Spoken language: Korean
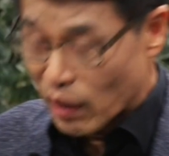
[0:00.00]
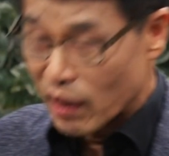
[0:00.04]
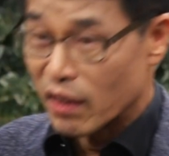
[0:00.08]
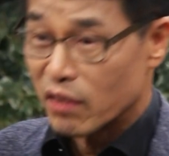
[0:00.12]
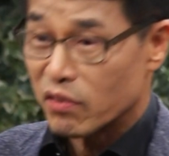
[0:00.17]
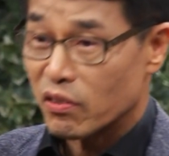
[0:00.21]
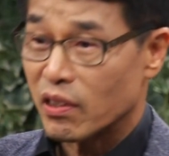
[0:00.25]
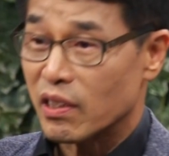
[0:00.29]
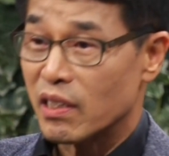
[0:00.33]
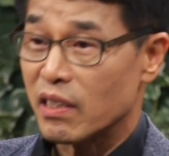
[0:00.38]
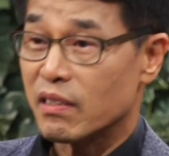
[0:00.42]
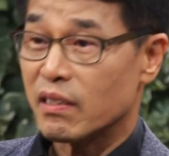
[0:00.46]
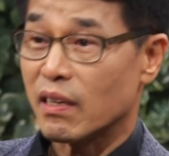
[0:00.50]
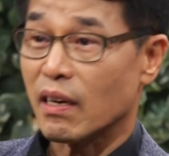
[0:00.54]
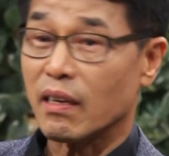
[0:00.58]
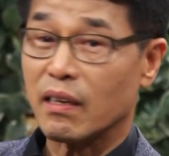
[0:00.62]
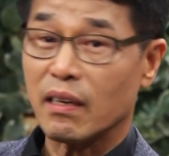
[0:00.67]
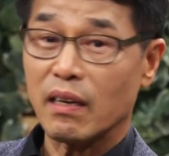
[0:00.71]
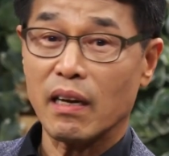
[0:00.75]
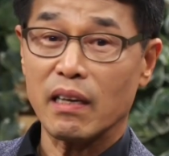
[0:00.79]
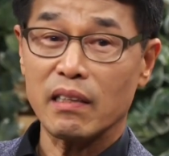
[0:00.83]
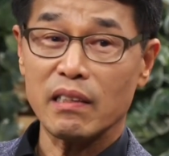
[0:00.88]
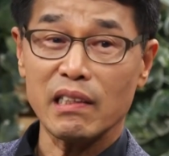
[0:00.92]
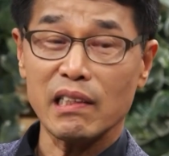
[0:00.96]
안에서 이
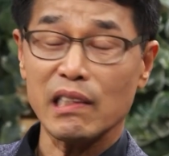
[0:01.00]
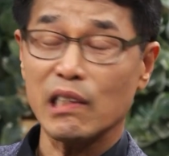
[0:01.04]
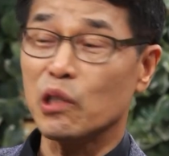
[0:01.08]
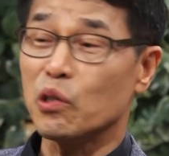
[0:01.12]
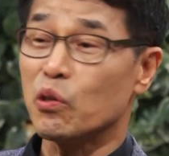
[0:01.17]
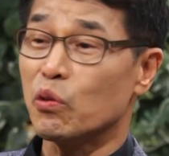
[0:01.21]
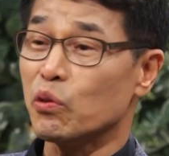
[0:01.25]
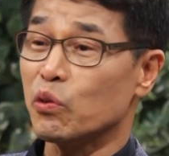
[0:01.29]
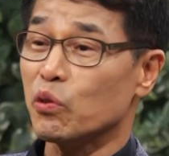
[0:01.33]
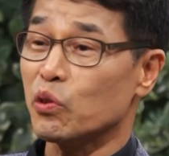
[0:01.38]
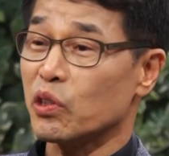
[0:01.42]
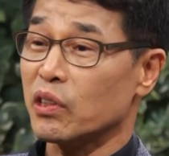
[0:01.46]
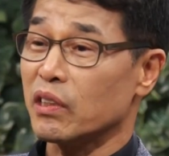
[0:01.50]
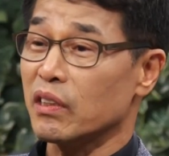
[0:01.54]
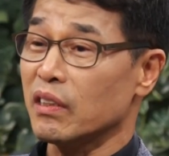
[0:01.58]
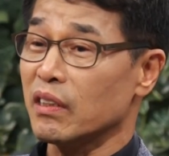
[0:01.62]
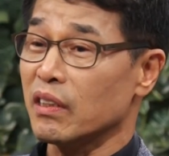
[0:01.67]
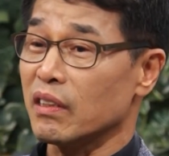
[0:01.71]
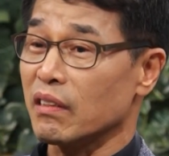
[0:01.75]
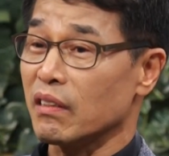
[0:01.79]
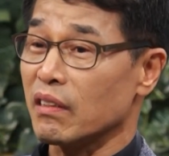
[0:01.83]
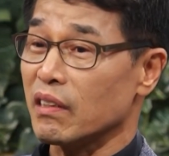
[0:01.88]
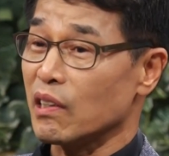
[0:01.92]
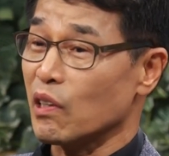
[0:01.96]
착한 이용구
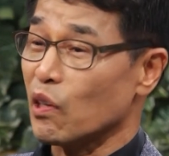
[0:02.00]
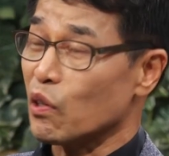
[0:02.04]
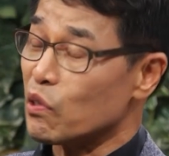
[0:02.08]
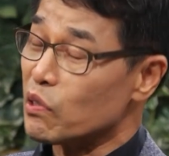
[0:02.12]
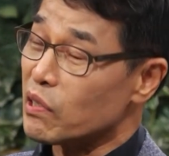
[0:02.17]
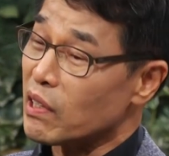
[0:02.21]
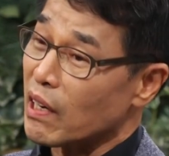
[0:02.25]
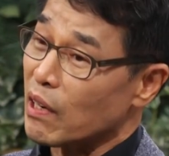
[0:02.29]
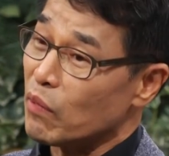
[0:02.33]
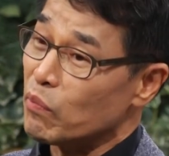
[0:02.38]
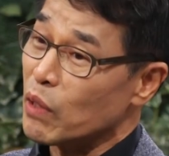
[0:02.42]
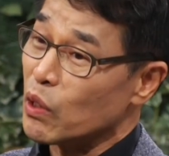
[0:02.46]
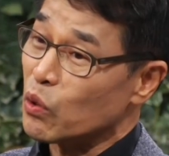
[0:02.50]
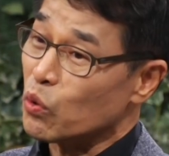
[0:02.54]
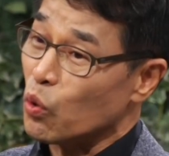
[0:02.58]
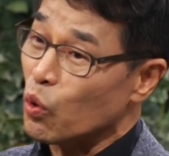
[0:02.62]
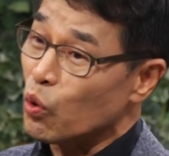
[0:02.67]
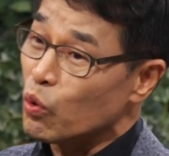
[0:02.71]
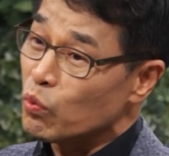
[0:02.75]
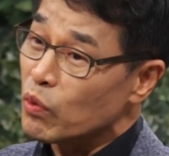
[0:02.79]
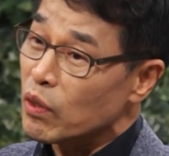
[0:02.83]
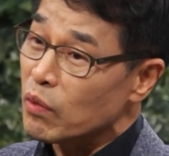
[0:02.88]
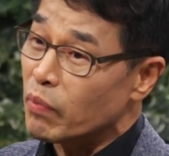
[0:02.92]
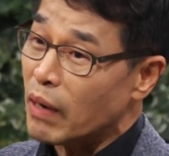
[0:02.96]
씨는 여러 사람의
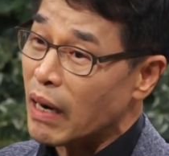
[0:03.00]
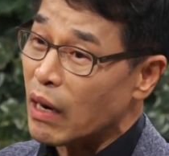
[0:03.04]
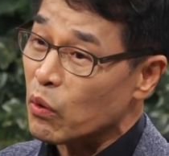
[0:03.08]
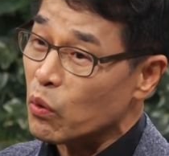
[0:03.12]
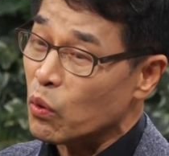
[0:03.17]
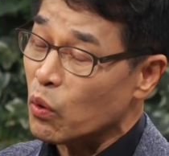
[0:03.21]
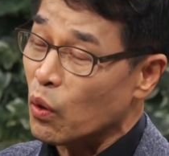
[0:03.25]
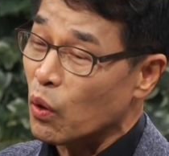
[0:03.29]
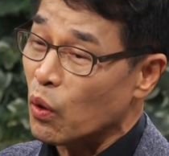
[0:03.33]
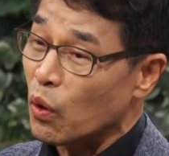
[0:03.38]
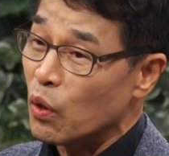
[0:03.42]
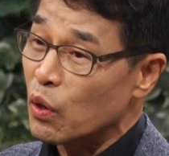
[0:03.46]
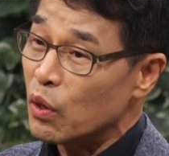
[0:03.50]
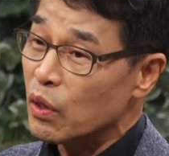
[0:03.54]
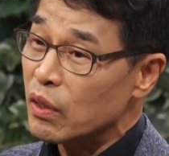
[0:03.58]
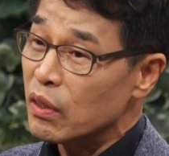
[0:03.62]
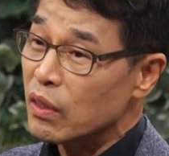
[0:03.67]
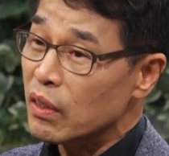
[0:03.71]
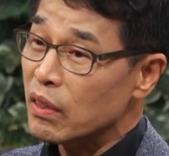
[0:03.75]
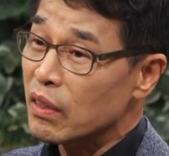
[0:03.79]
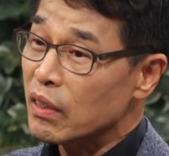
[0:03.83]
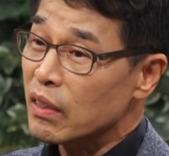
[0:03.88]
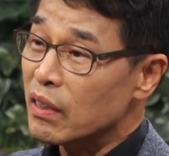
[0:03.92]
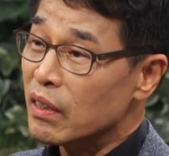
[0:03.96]
도움을 받고
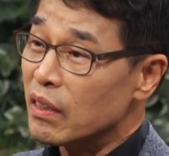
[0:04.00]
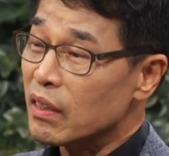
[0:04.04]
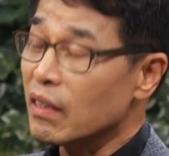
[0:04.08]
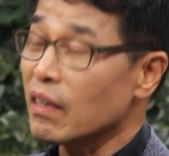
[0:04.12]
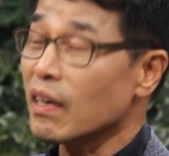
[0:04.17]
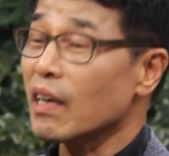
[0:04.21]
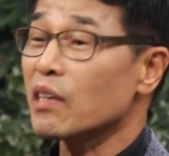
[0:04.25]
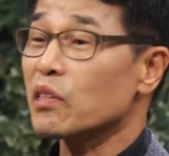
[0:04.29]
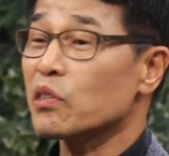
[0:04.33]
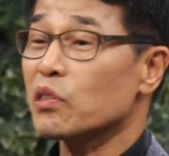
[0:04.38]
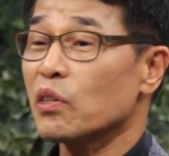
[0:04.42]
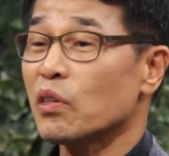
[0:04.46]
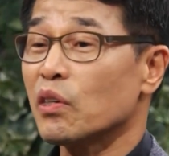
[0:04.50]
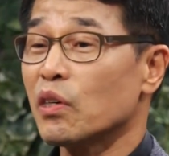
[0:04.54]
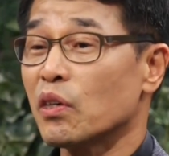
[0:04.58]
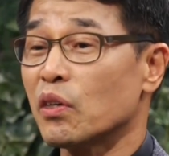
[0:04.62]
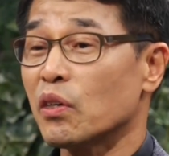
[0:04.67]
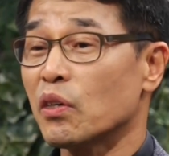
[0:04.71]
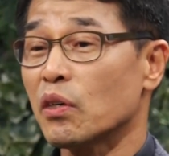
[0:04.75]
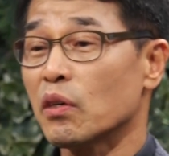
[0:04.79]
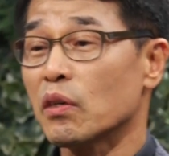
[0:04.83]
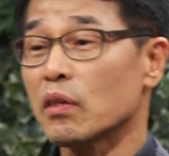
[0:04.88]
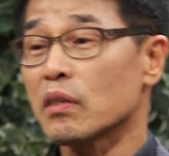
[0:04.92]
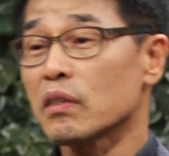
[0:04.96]

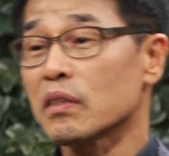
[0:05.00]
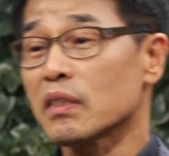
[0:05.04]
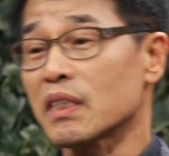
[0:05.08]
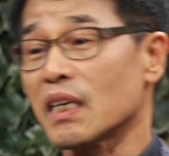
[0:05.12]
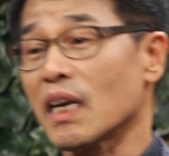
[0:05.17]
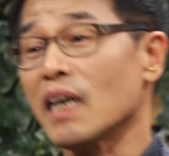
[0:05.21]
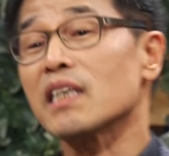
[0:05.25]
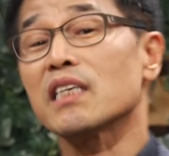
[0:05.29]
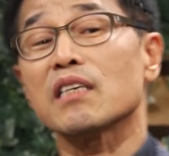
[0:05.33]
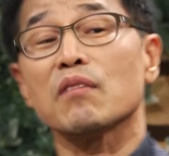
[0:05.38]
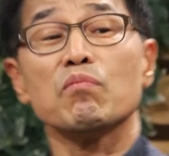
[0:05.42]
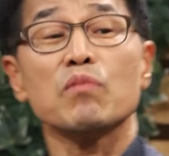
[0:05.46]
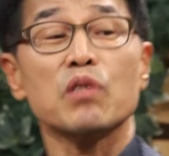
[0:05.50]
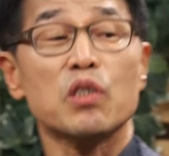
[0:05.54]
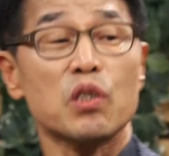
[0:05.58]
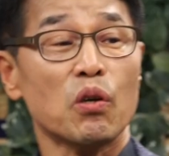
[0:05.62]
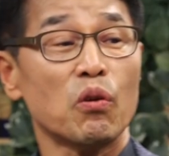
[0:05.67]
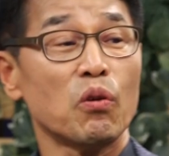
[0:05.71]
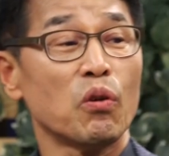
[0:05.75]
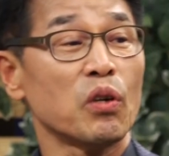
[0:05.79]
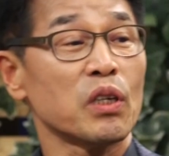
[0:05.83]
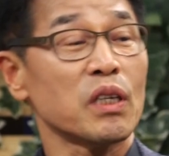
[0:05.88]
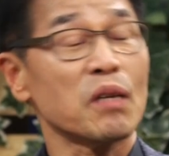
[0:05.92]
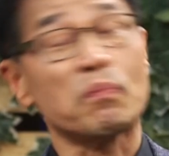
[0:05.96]
그래서 재심
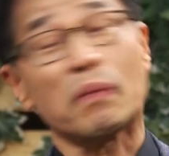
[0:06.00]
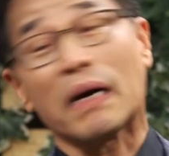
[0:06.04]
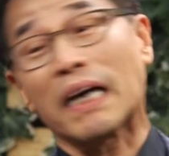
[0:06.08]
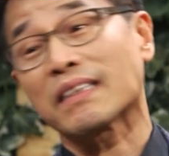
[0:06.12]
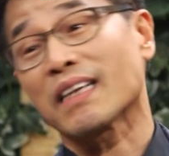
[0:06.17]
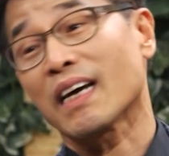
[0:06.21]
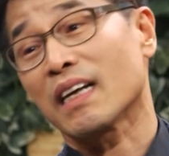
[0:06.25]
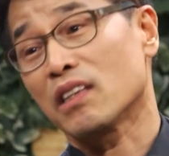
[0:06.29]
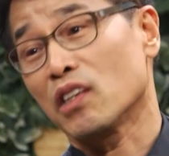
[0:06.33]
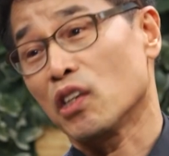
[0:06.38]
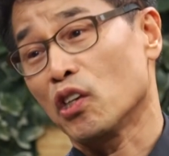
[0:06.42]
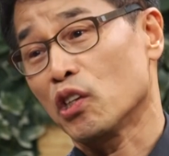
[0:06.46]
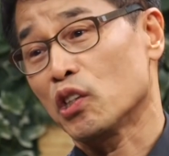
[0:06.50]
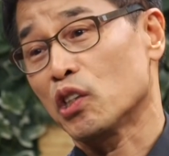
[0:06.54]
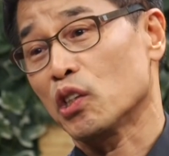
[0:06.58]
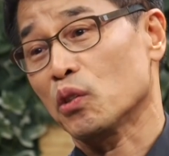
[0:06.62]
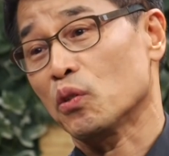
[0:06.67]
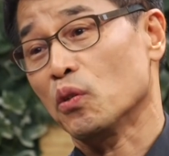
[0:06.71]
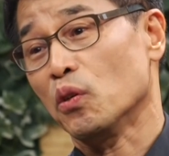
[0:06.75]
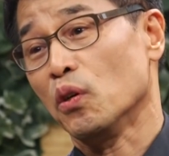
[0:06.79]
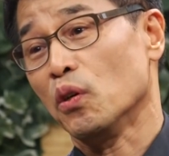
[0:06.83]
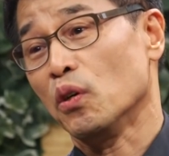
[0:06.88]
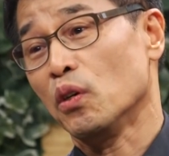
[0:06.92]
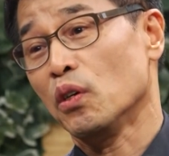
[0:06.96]
청원이
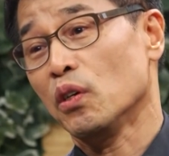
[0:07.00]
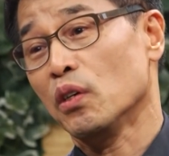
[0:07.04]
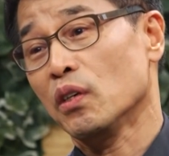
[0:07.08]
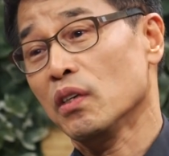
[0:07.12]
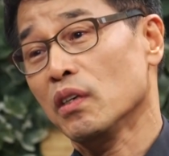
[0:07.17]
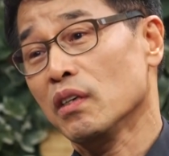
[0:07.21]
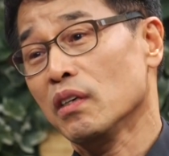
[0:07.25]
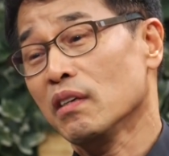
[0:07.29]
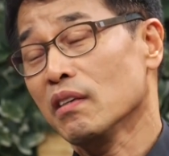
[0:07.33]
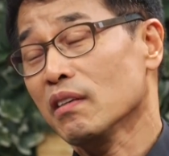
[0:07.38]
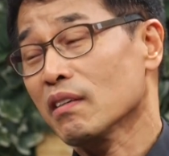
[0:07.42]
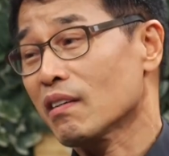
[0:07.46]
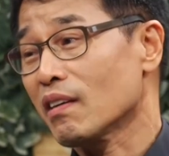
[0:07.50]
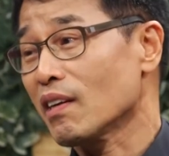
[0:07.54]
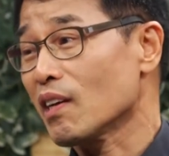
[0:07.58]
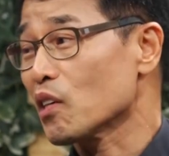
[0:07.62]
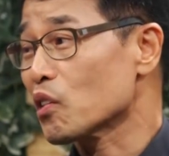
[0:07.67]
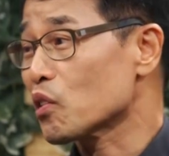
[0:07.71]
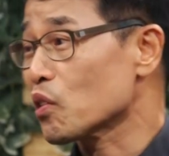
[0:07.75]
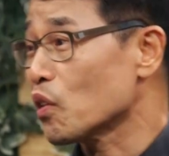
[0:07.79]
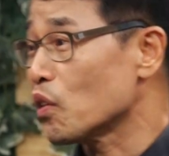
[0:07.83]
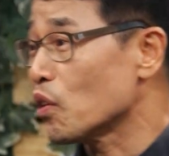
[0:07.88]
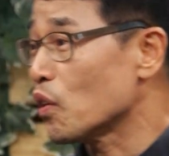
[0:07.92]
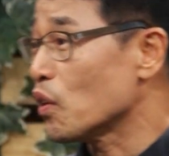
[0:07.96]
받아들여지고
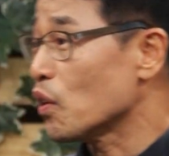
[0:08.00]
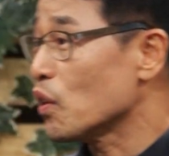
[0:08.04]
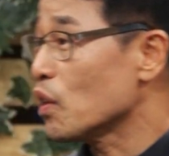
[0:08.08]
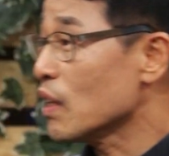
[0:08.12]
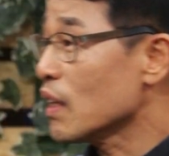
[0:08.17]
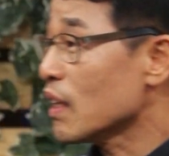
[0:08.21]
그래서